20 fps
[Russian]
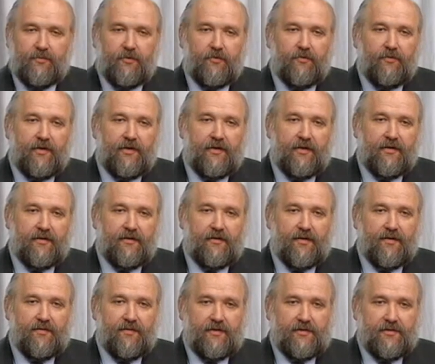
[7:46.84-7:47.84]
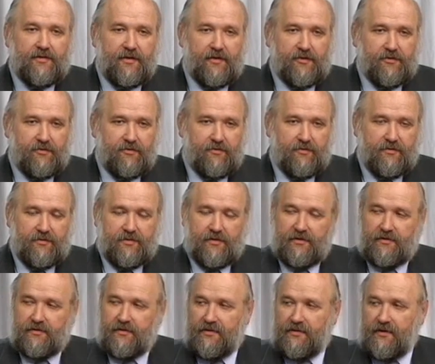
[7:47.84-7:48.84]
по-моему, в легенде говорится так, что он
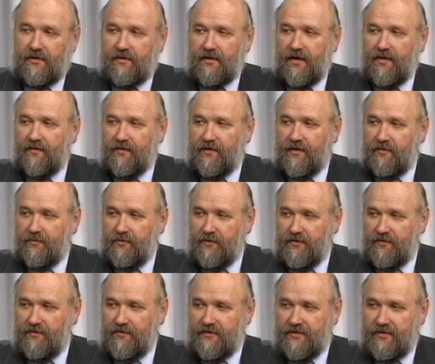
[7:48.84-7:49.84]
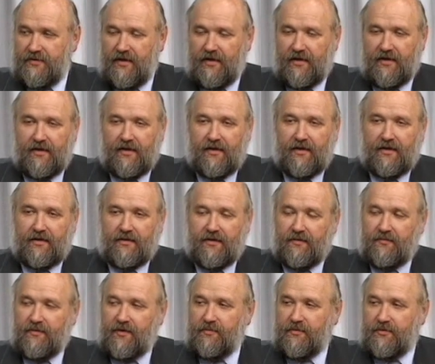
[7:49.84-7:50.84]
за, за толкованием этого сна,
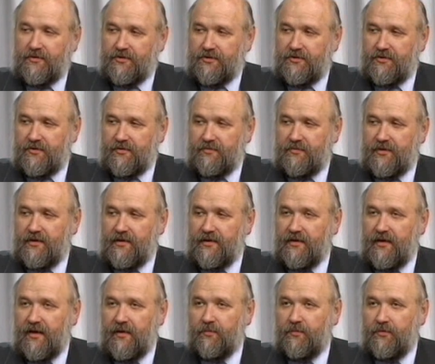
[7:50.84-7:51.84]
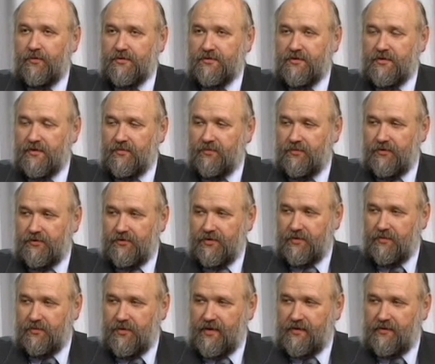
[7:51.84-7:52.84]
там не было, что это были апостолы
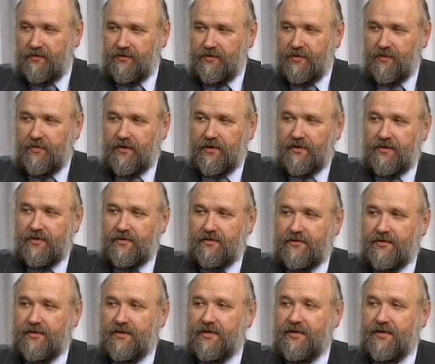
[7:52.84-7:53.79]
Петр и Павел, он обратился он считал, к